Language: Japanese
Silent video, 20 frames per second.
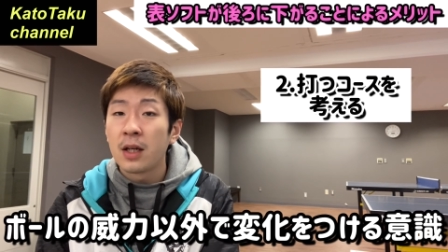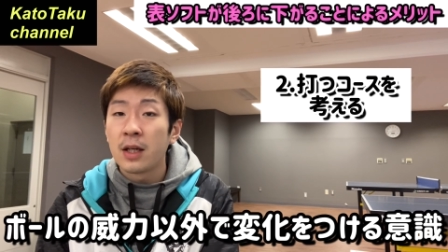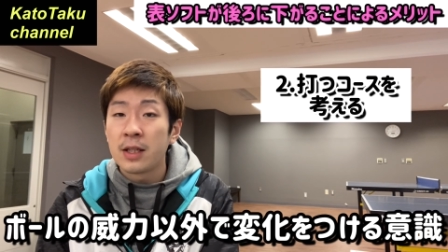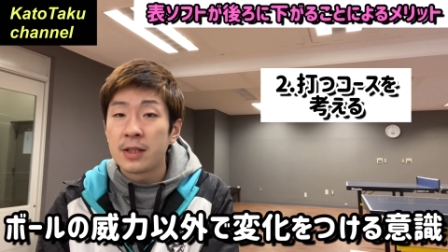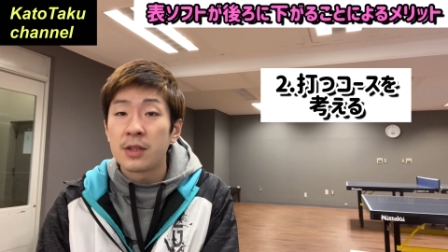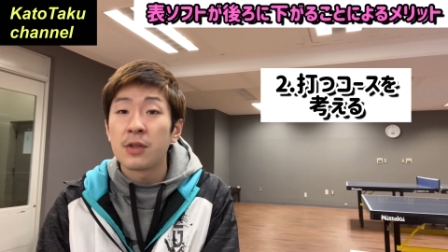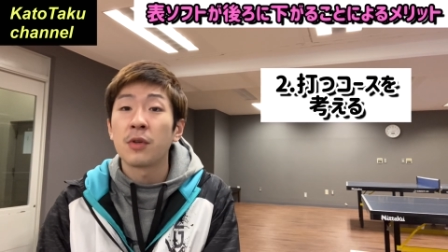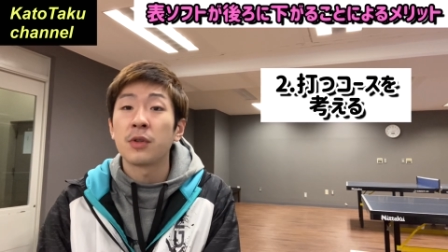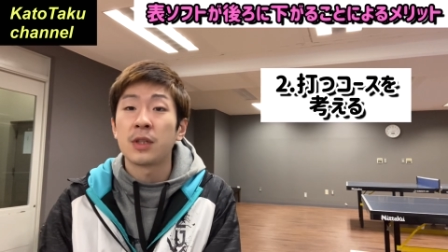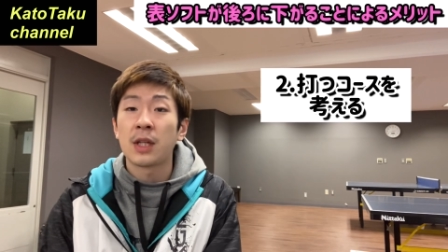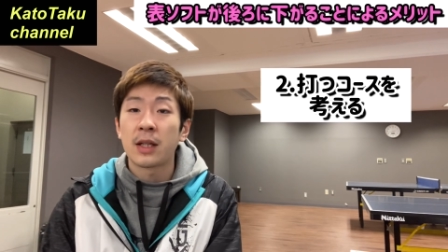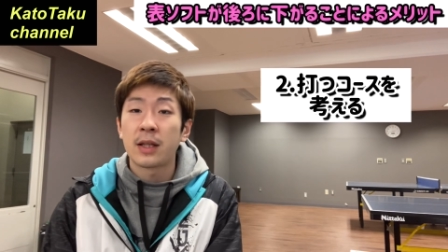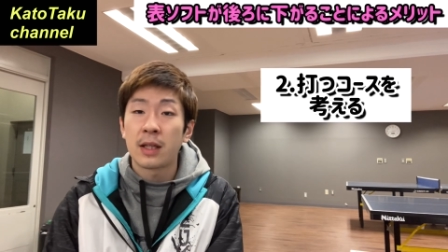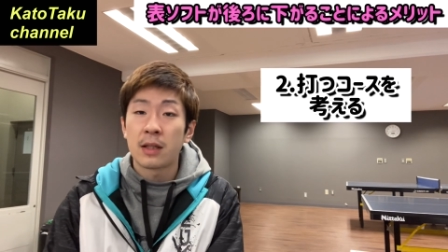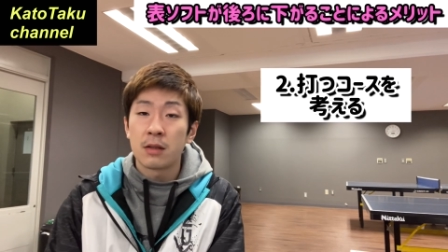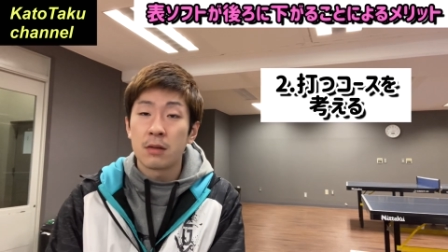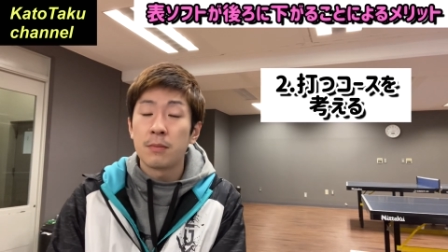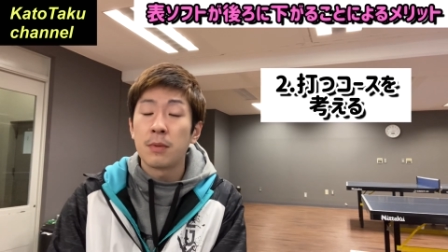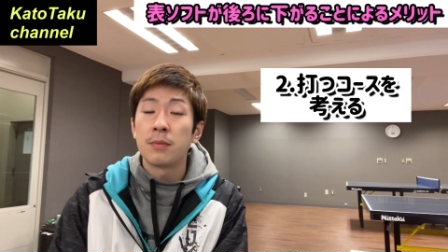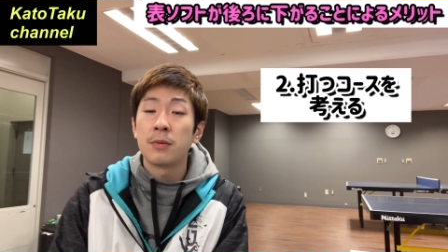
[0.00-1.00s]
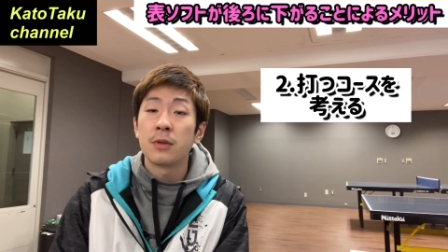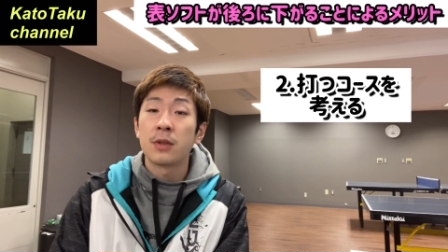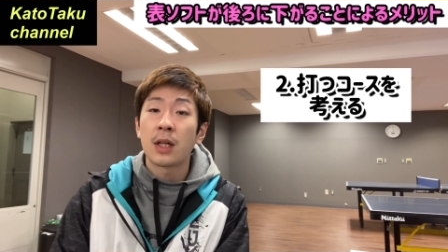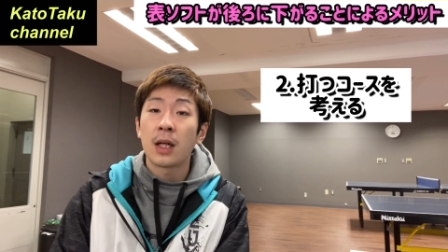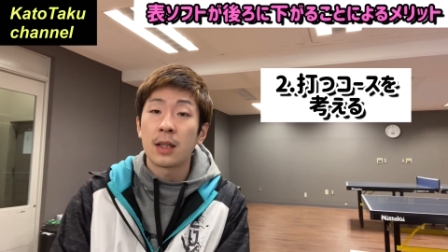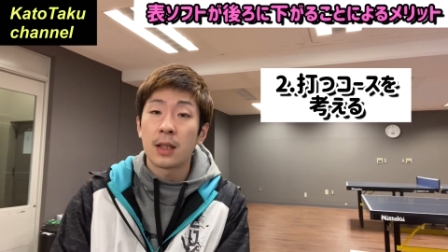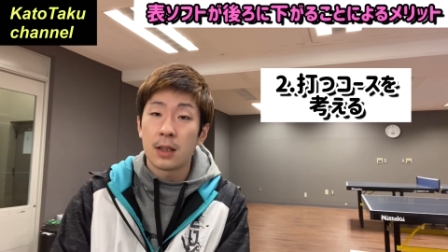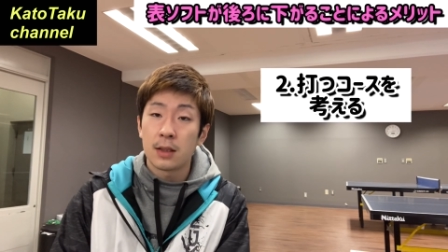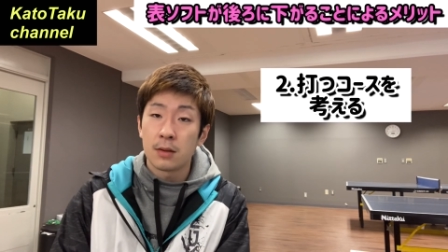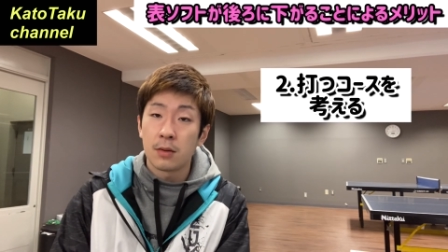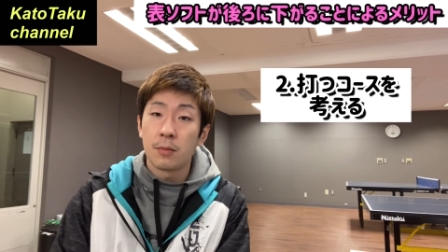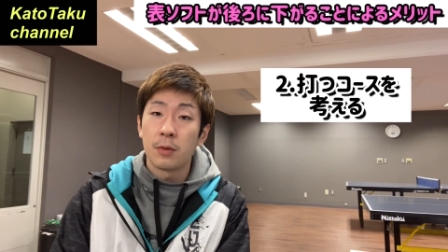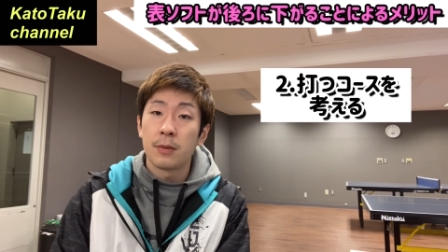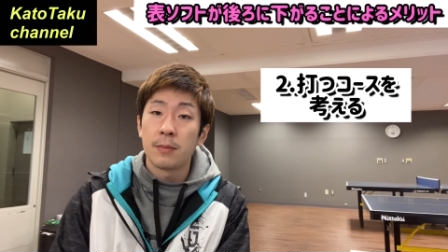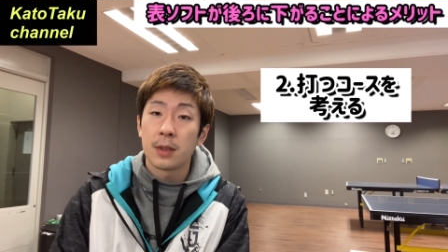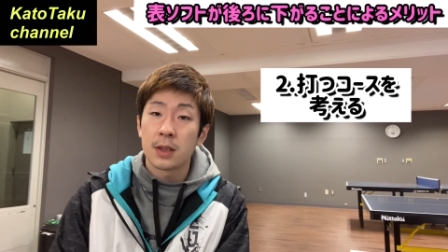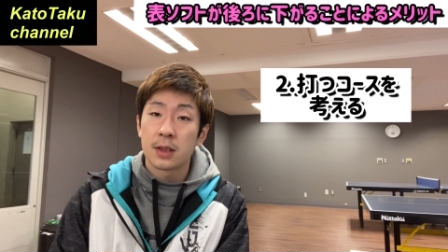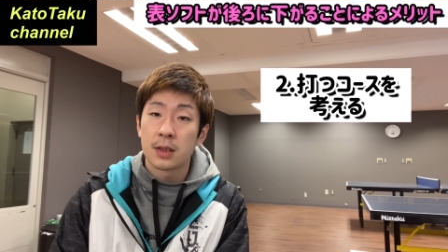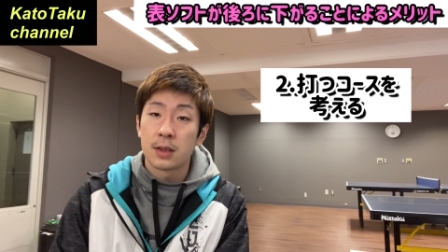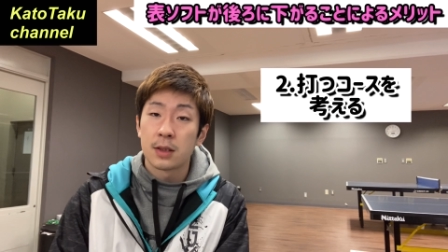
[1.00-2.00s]
必要になってくる部分かなと思い
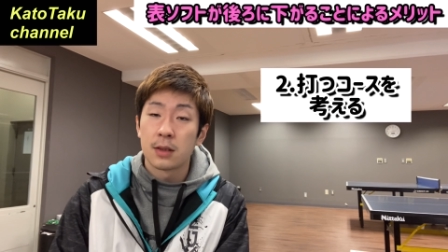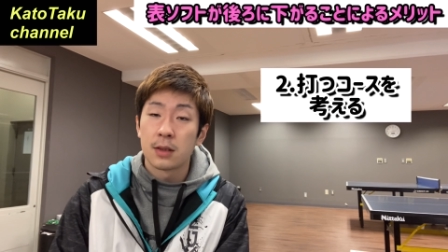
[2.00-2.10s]
ます